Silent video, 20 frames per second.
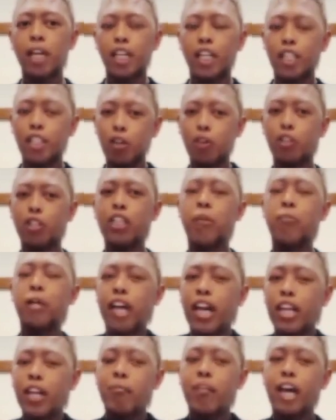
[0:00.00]
Hindi ko din naman
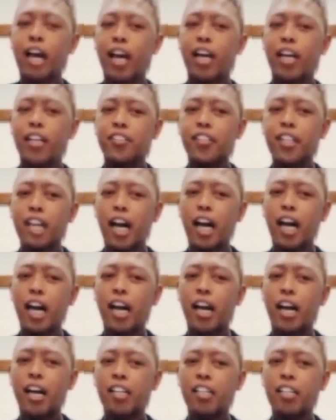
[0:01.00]
alam na, na
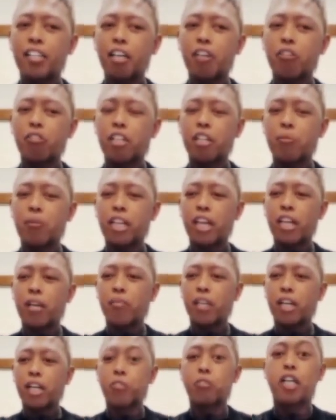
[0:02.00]
hindi ko din naman alam
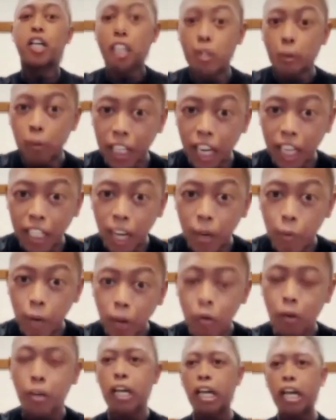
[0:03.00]
na ganun sasayawin ng asawa
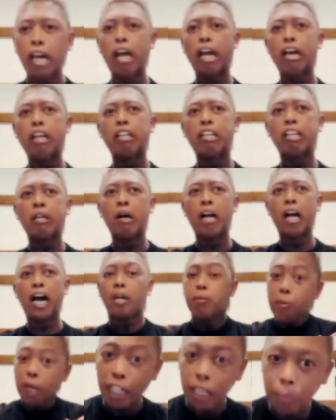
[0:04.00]
ko. Eh, hindi naman
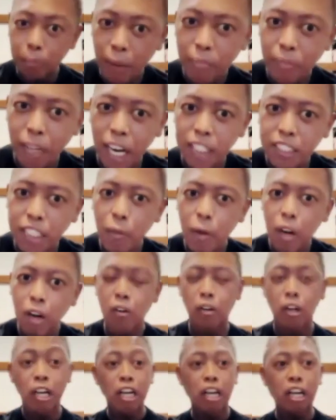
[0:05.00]
kaya mag-hip hop ng asawa
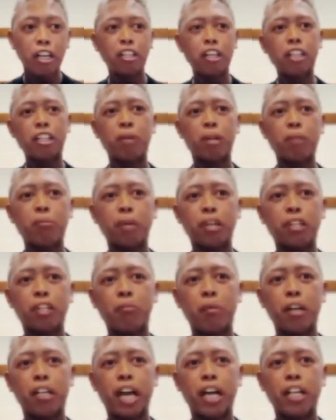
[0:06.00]
ko. Hindi naman pwedeng
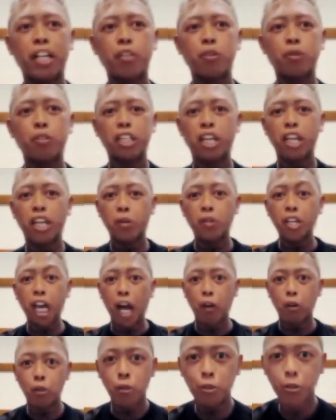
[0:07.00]
mangyari yung sinayaw niya,
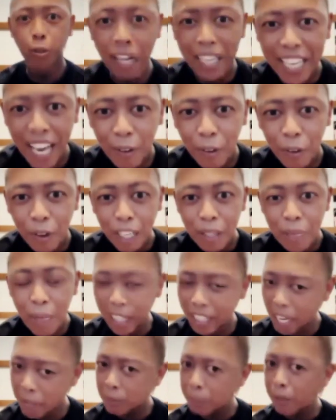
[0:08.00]
ako yung sumayaw.
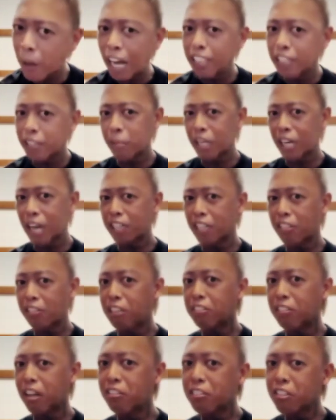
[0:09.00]
Parang mas pangit naman atang
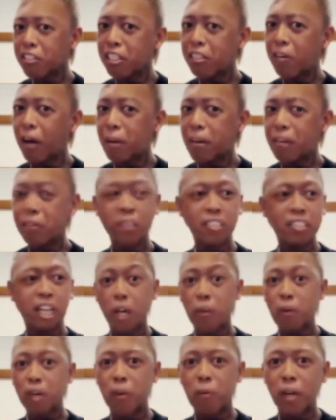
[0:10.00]
tignan nun, di ba? Para mas
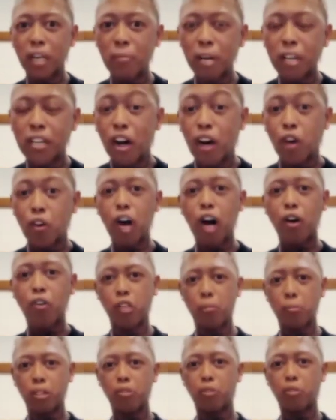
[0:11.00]
katawa-tawa naman. Kung ako
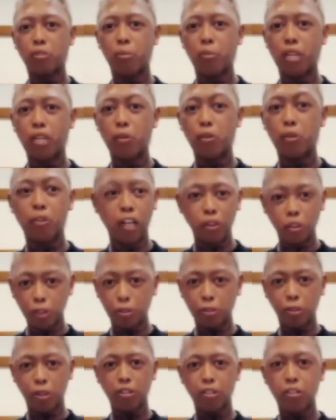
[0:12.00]
naman yung sumayaw, yung ganun
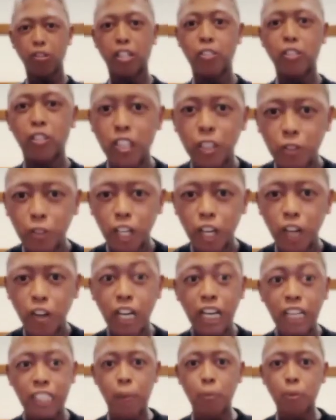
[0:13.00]
yung suot ko, ganun yung itsura ko.
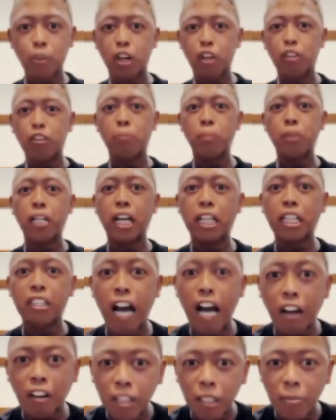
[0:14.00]
Tapos ayun yung
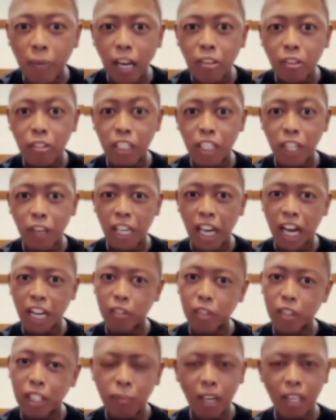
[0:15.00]
pinakita ko, di ba? Yung sinayaw ni
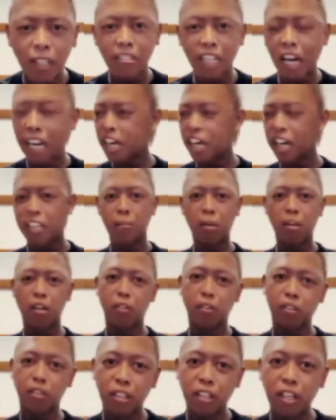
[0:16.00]
Antoinette, parang tanga-tanga naman
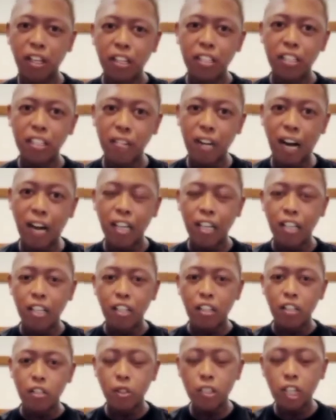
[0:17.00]
ako nun. Di ba?
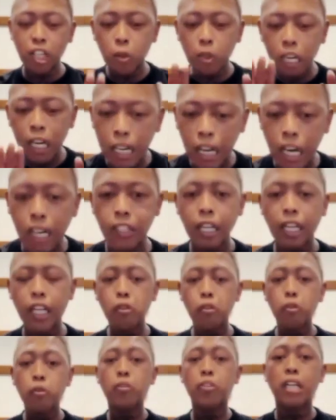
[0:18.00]
So natural lang na
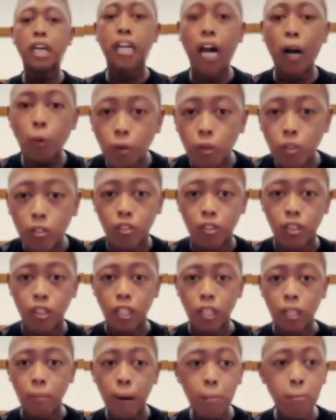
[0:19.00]
ganun yung sayaw.
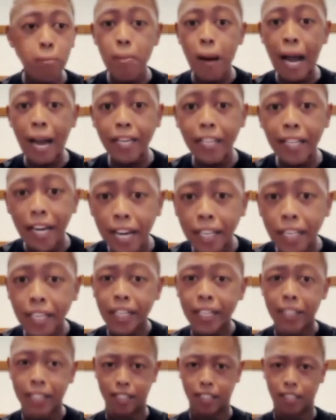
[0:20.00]
Pambabae nga eh.